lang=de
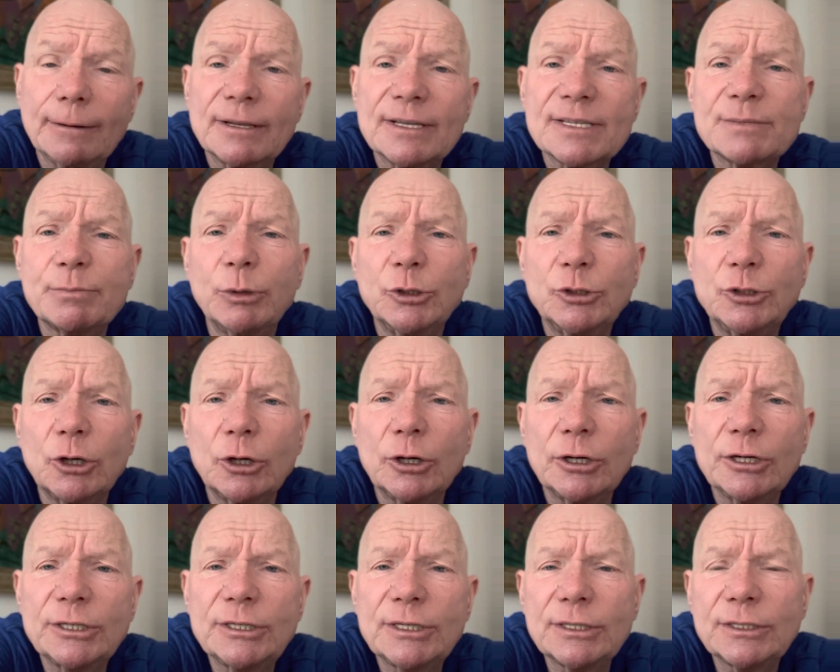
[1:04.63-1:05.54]
das
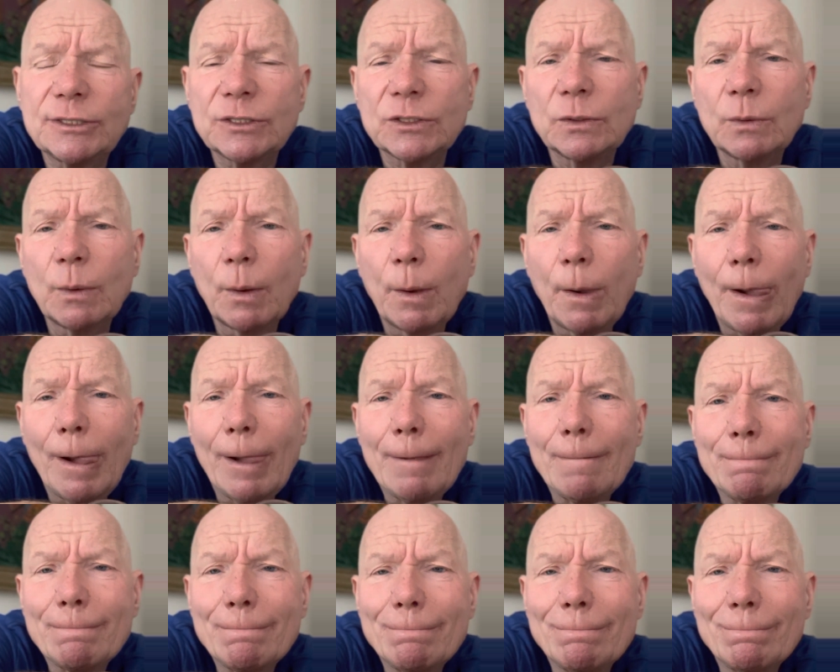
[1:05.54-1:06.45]
bedeutet,
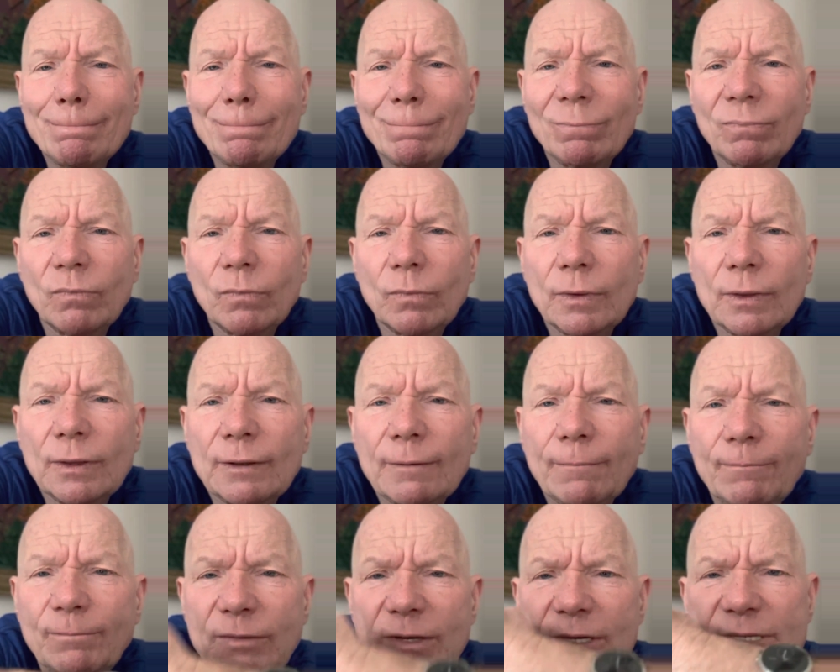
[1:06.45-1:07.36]

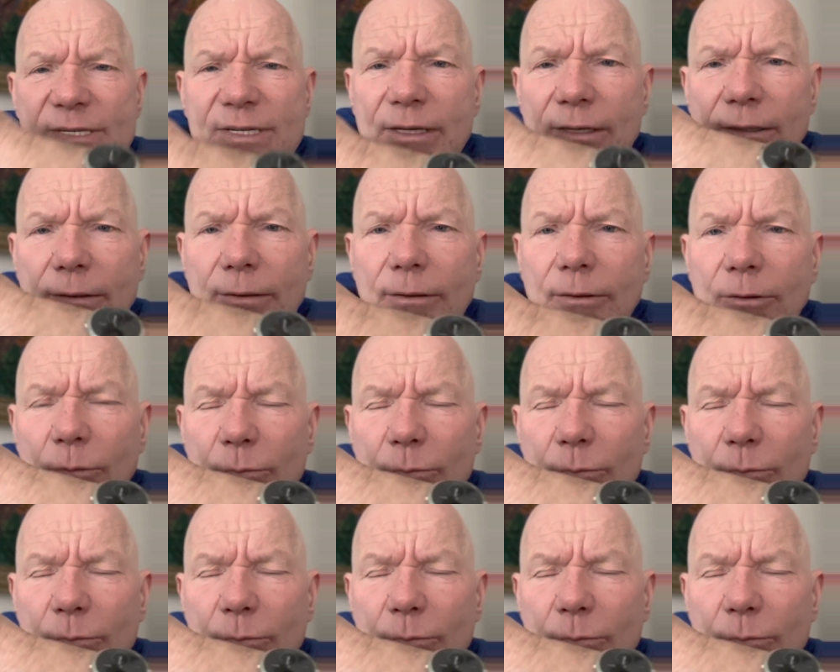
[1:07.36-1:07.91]
diese,